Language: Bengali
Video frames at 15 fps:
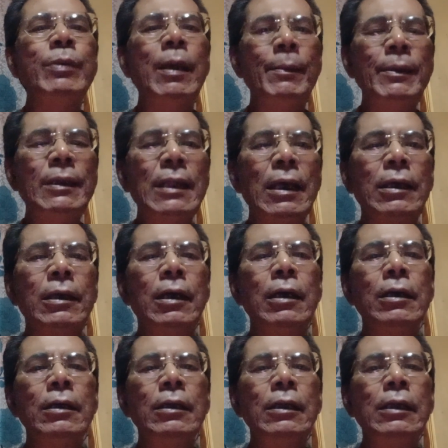ভেবে দেখা
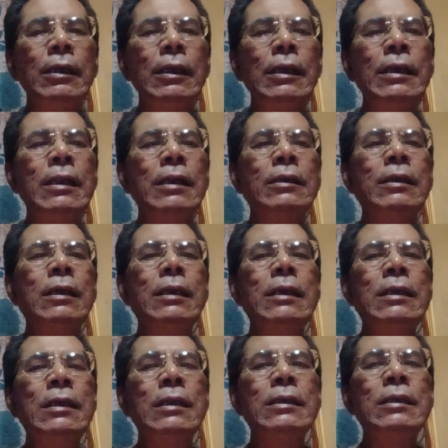এর একটা
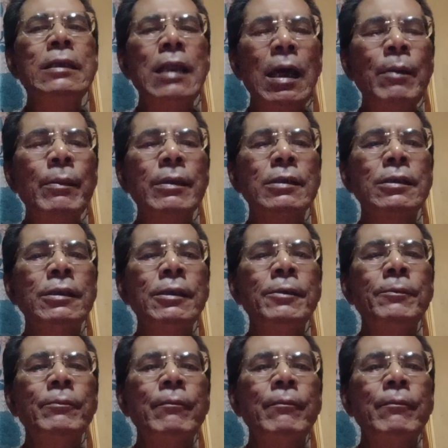ইংরেজি নাম আছে